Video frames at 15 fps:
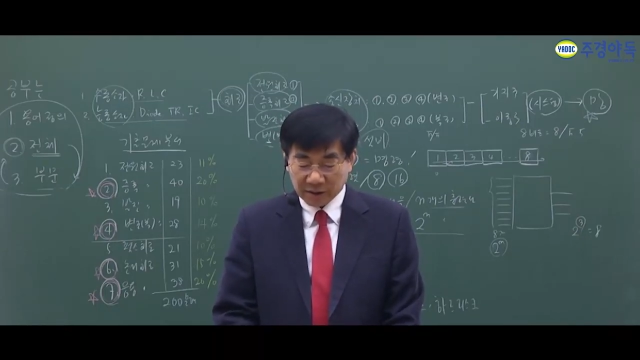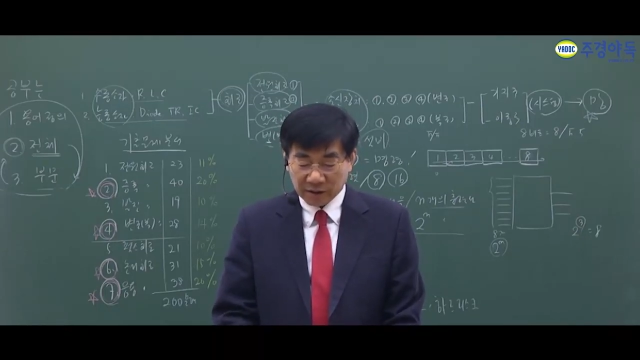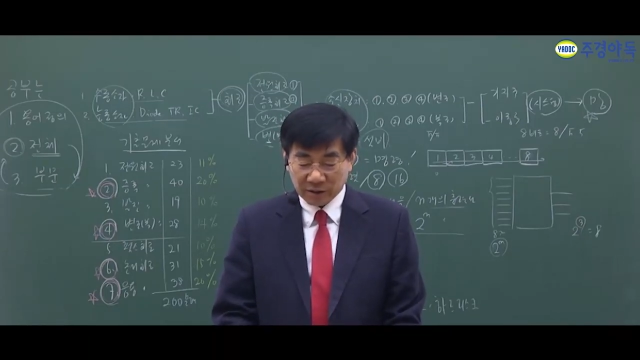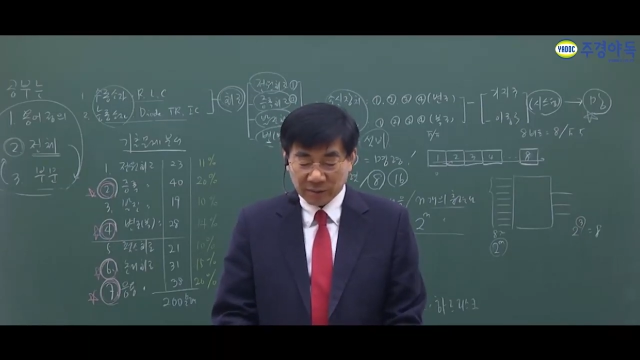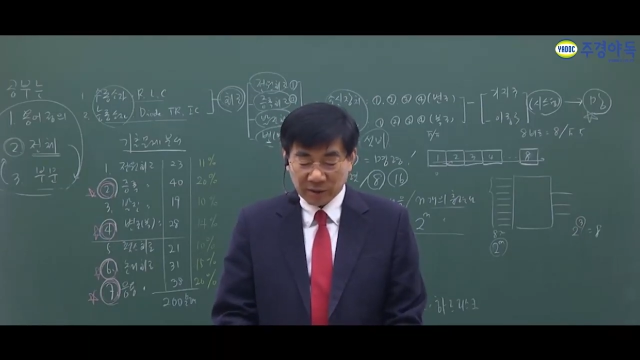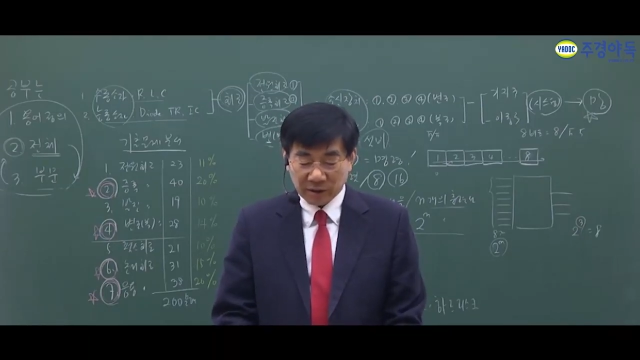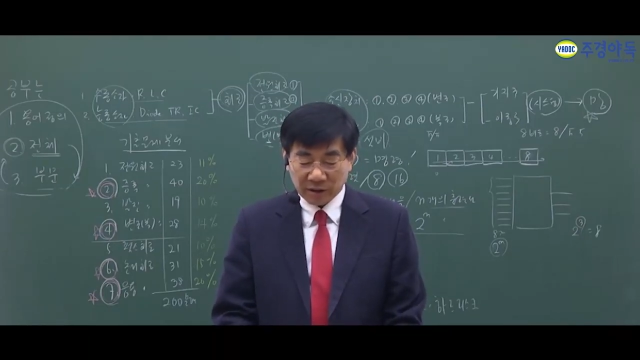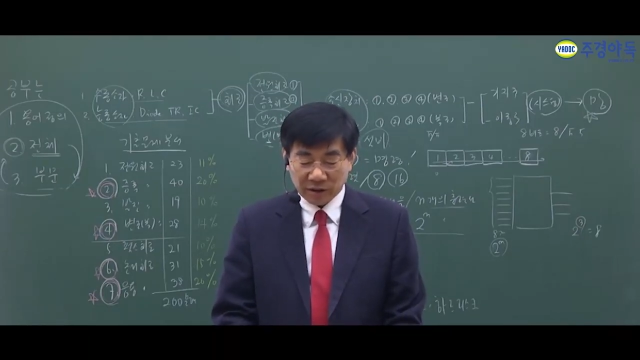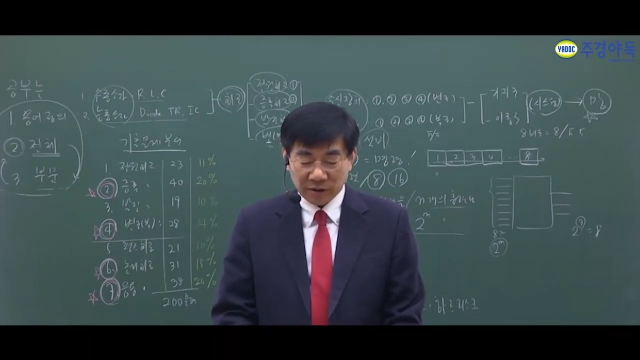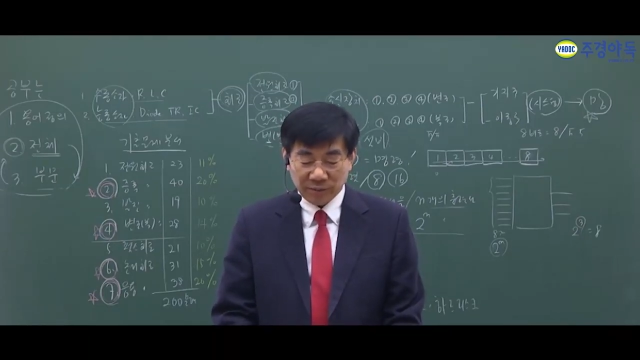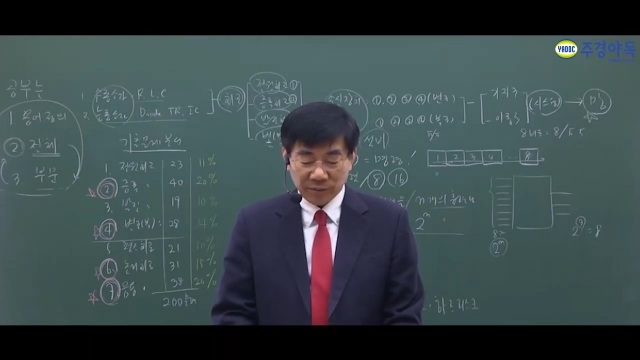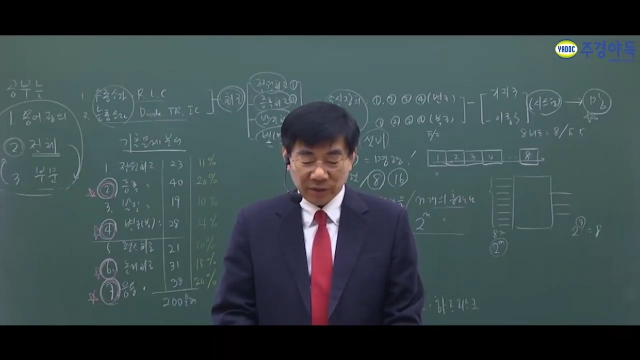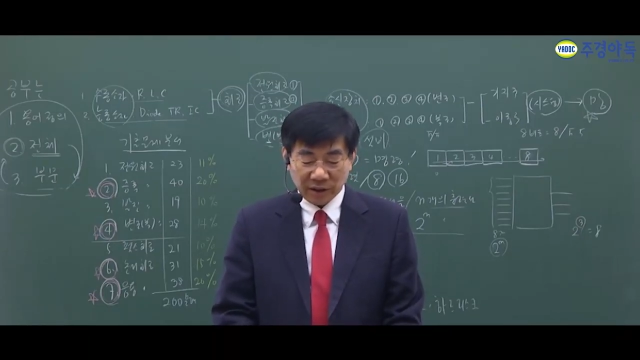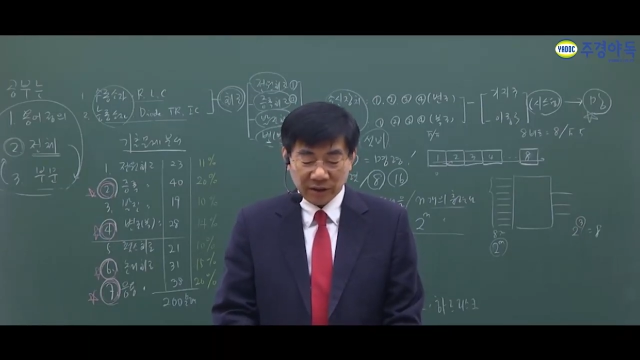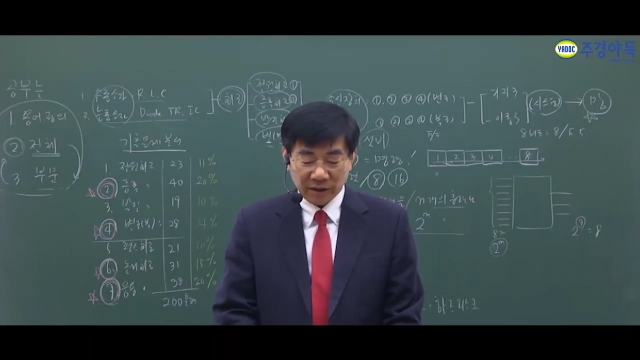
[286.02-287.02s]
정말 거듭
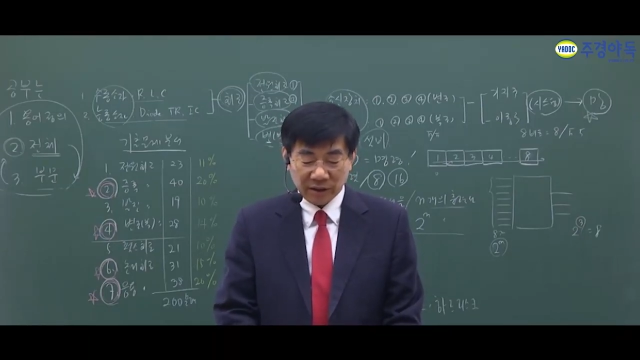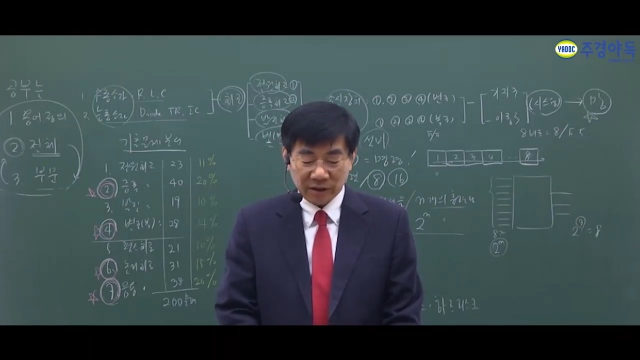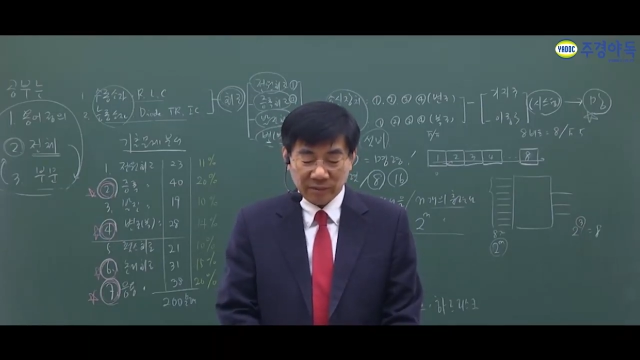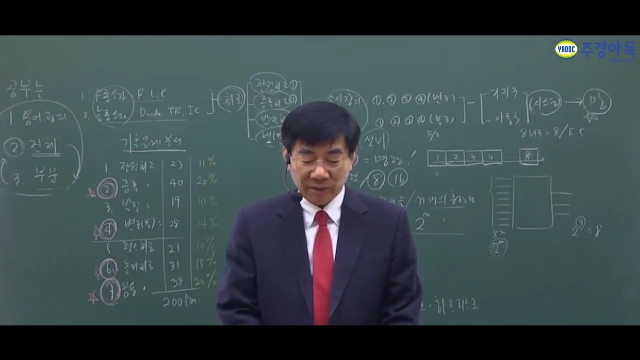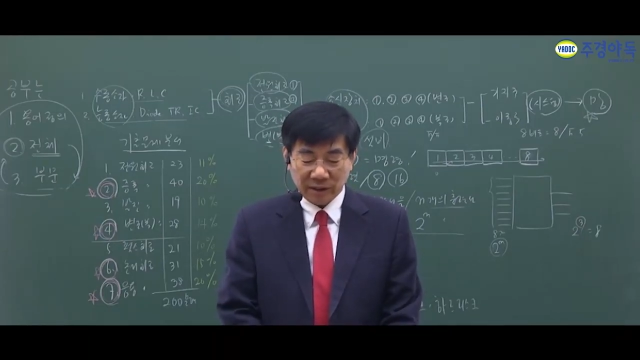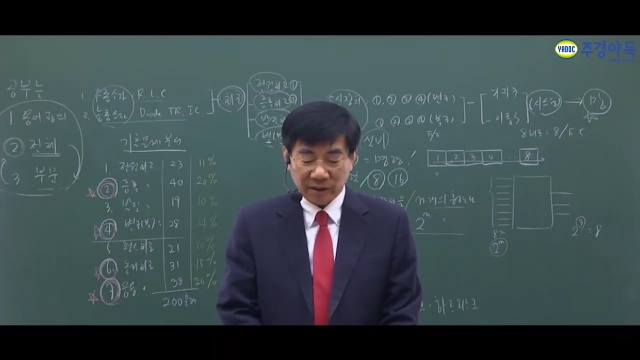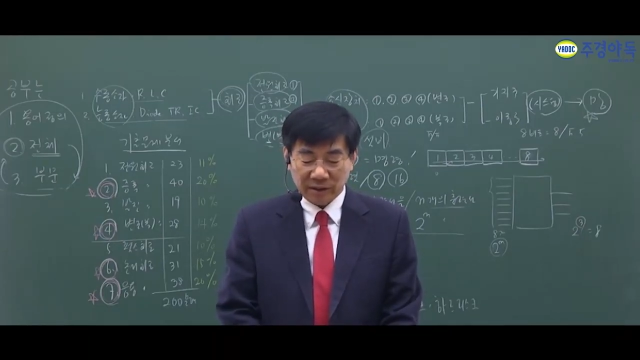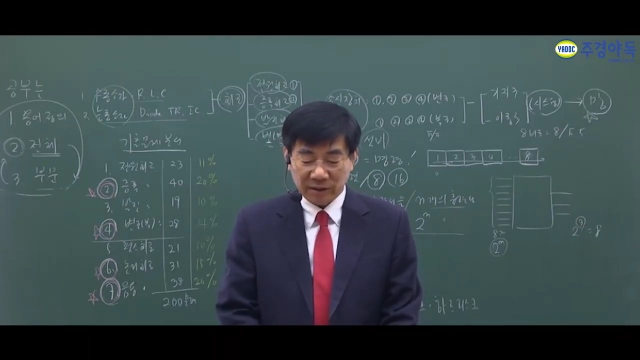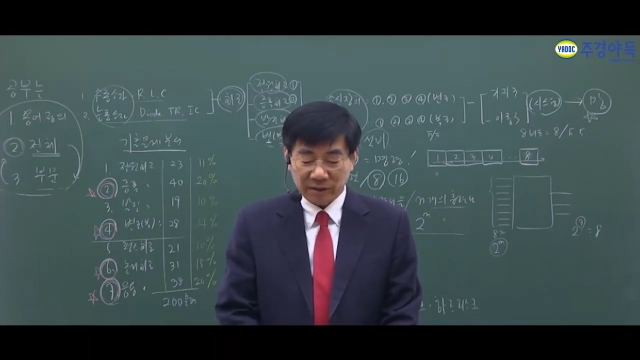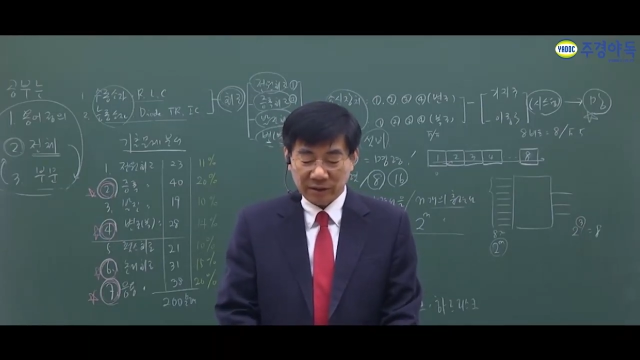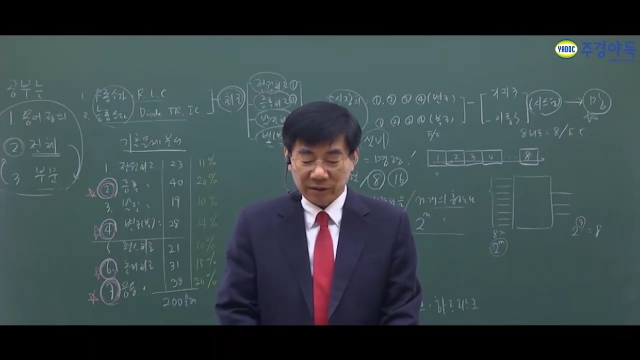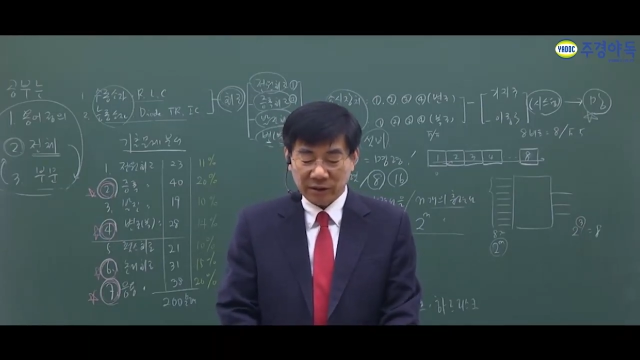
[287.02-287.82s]
부탁드리지만